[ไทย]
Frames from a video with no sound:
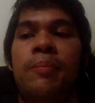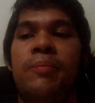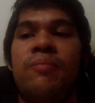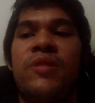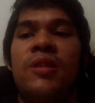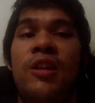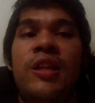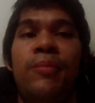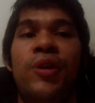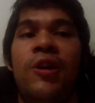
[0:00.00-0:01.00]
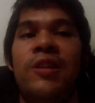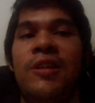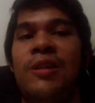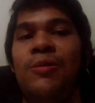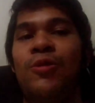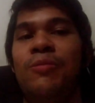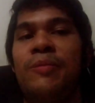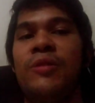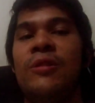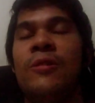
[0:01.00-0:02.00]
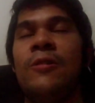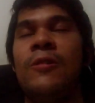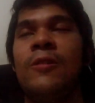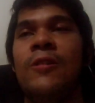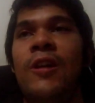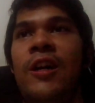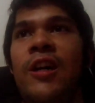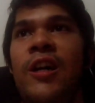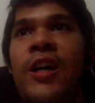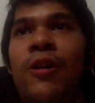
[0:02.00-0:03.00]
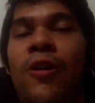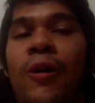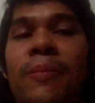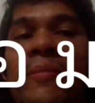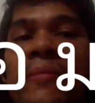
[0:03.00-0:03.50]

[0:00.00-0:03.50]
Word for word: บกระเทียมทอดอย่างเงี้ยโอ้โหแบบอ้ายหอม